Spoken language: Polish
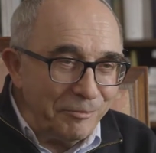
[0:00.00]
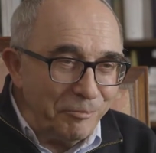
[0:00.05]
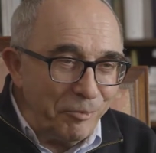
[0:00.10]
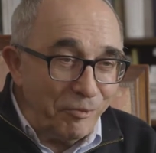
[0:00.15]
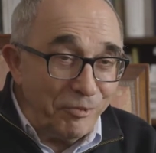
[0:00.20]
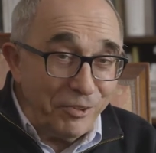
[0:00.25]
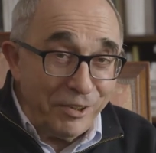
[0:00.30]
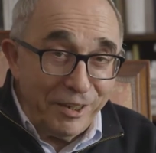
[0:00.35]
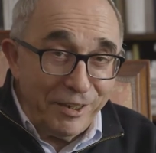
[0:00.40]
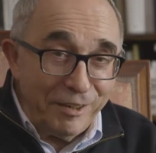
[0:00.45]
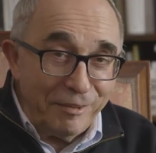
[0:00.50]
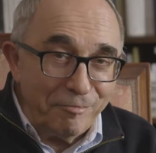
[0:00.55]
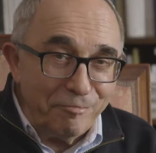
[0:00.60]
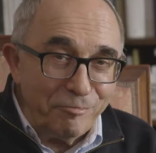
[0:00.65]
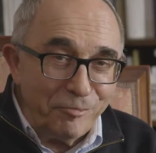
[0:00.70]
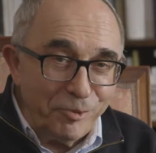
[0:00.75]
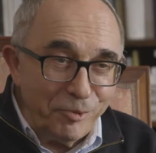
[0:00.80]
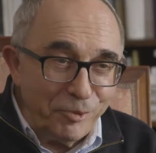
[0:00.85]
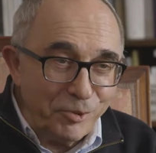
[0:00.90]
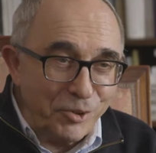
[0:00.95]

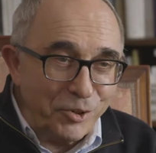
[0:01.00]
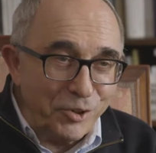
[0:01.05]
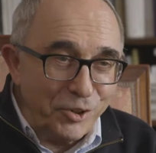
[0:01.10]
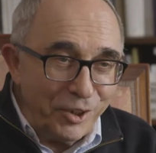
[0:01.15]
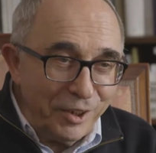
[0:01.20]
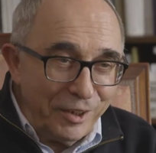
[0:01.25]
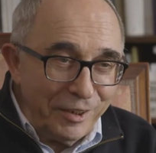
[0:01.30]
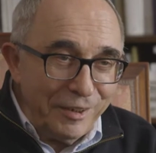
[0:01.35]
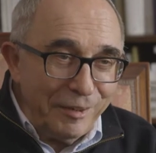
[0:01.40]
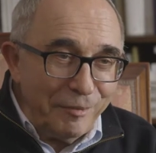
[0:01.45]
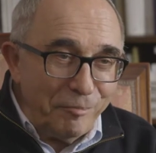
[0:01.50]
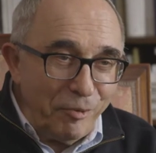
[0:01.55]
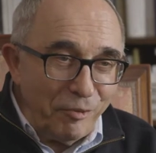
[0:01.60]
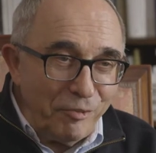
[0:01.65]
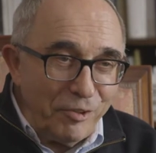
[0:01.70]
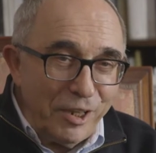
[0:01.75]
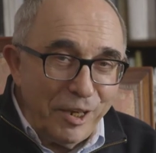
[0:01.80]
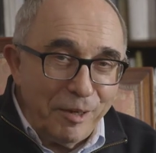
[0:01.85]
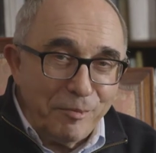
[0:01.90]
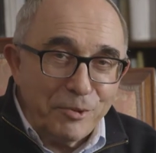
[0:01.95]
Powinienem już,
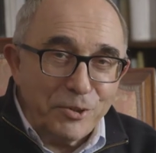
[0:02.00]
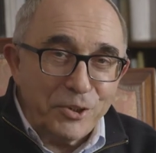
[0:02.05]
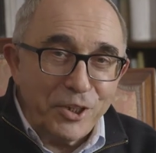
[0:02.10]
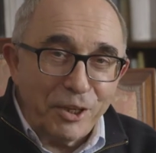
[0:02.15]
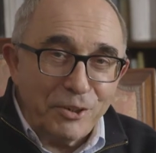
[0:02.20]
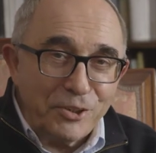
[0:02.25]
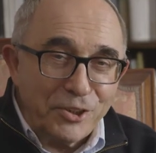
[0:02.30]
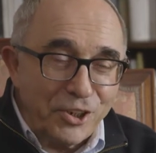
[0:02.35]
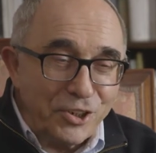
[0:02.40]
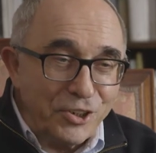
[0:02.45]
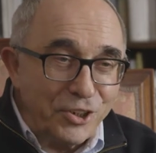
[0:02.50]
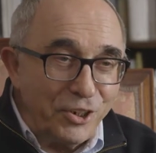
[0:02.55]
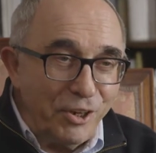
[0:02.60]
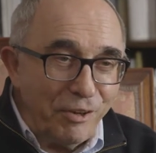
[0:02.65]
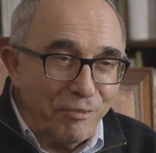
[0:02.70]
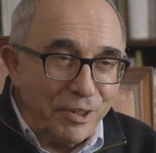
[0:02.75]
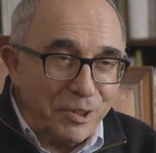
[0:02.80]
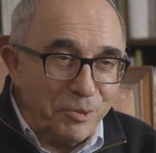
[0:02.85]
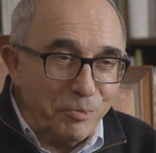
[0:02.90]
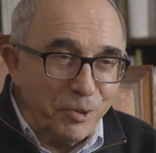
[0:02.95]
powinienem już z tego
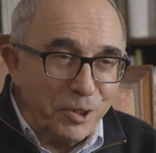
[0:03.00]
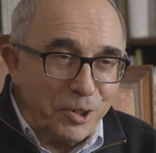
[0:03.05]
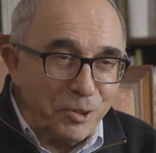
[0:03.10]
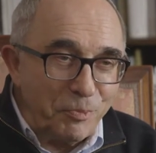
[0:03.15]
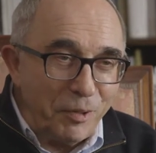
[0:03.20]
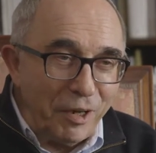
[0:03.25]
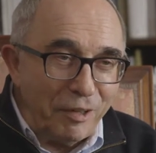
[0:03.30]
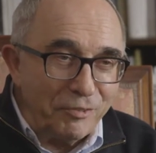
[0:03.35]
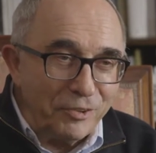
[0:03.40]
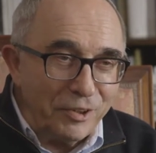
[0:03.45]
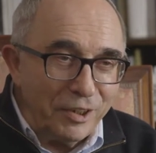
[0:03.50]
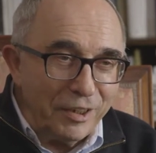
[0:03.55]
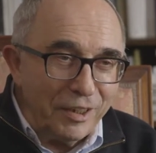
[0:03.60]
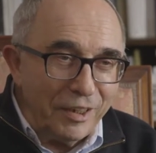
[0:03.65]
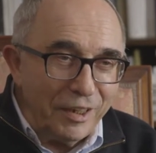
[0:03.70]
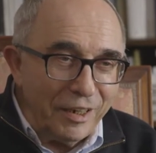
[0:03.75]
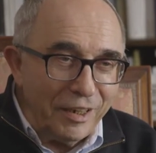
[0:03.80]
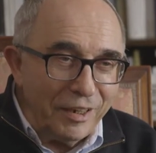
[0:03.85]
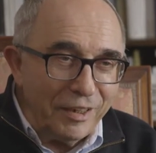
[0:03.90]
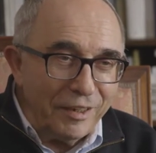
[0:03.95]
zrezygnować, mówiąc prawdę,
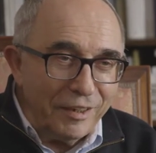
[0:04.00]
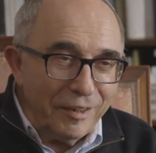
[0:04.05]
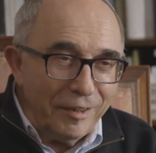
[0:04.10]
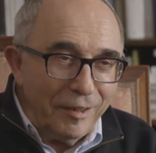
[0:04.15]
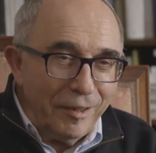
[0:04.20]
ale,